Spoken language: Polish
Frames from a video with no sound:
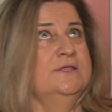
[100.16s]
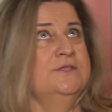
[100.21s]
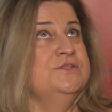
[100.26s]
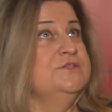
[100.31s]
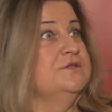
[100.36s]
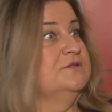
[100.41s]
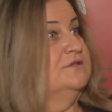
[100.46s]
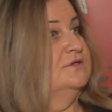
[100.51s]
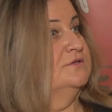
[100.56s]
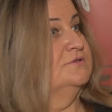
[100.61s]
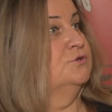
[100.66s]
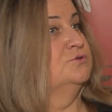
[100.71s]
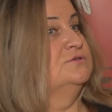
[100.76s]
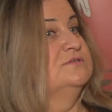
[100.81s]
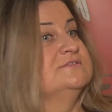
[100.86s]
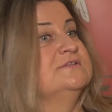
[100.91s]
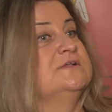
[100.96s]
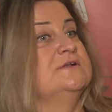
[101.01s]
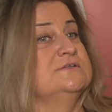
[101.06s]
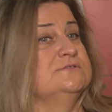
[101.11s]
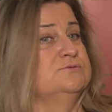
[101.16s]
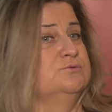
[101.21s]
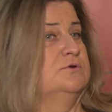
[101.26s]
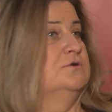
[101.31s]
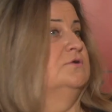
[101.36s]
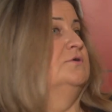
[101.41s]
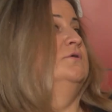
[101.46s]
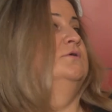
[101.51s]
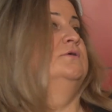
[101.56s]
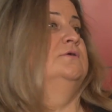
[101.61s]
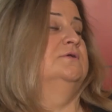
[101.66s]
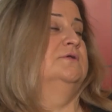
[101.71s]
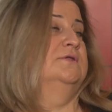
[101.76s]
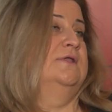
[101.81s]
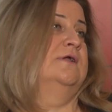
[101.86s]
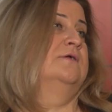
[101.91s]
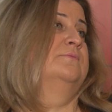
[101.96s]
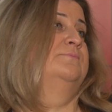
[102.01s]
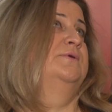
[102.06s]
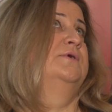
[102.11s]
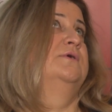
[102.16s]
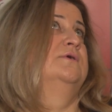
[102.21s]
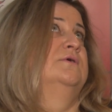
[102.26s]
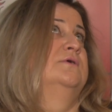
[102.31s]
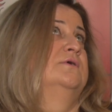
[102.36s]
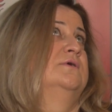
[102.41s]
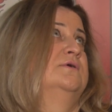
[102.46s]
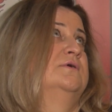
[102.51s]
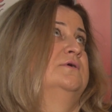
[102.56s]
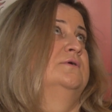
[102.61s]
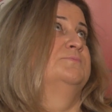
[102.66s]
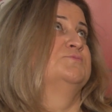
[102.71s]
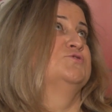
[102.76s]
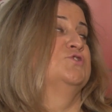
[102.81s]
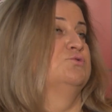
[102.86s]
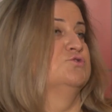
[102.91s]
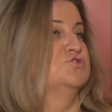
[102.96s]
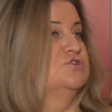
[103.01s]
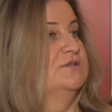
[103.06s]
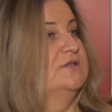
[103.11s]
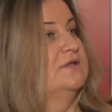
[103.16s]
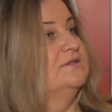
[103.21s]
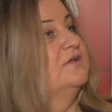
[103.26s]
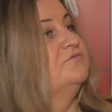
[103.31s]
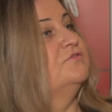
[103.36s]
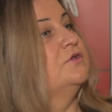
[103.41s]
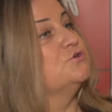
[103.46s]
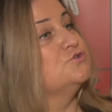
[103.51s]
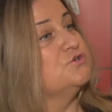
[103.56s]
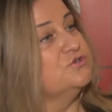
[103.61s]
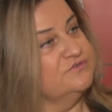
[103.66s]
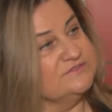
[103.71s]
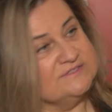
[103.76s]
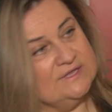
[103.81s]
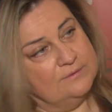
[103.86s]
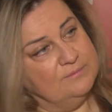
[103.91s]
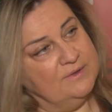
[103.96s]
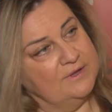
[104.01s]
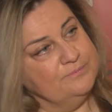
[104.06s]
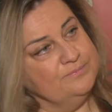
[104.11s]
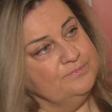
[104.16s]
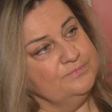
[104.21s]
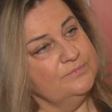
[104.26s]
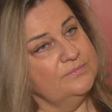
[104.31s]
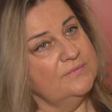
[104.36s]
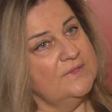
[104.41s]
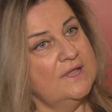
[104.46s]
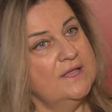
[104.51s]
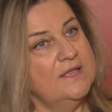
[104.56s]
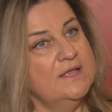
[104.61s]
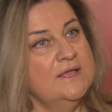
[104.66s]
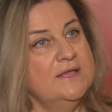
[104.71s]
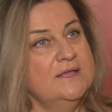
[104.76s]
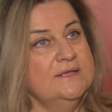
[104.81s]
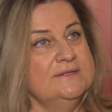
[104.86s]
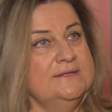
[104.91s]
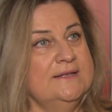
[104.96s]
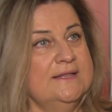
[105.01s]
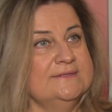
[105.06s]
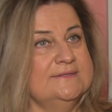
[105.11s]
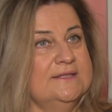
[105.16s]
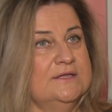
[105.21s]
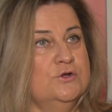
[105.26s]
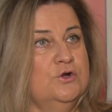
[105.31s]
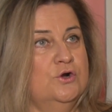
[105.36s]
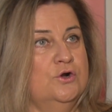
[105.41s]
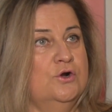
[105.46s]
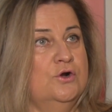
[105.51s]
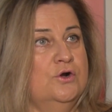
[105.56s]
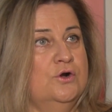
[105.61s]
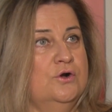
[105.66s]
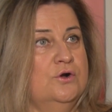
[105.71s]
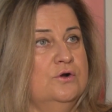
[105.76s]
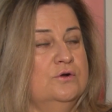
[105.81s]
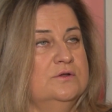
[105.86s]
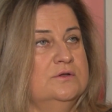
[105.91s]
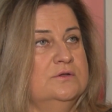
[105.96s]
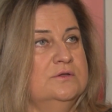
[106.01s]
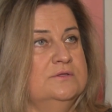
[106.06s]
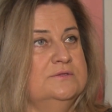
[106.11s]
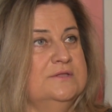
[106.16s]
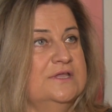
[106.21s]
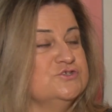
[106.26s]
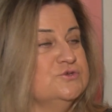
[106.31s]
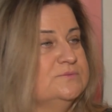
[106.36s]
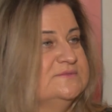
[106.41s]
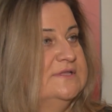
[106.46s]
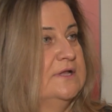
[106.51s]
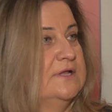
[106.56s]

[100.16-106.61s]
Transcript: I nigdy to nie znalazło jakby przełożenia na większość w Sejmie. Dlatego e, naszym